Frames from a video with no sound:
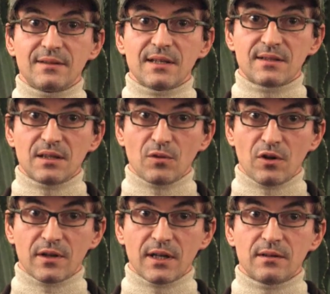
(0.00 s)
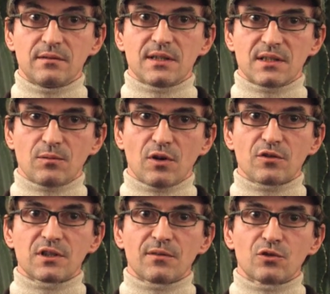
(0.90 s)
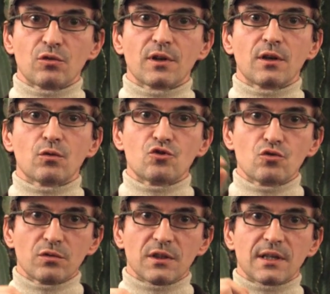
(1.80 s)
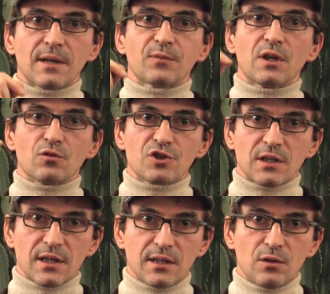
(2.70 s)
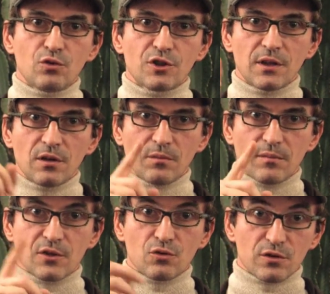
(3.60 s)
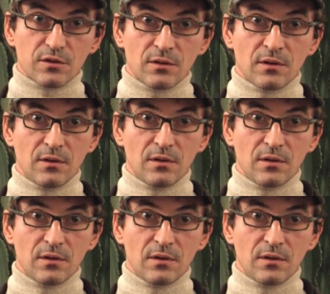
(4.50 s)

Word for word: testimone, testimone osservatore che non giudica, che non genera né luce né ombra, giusto?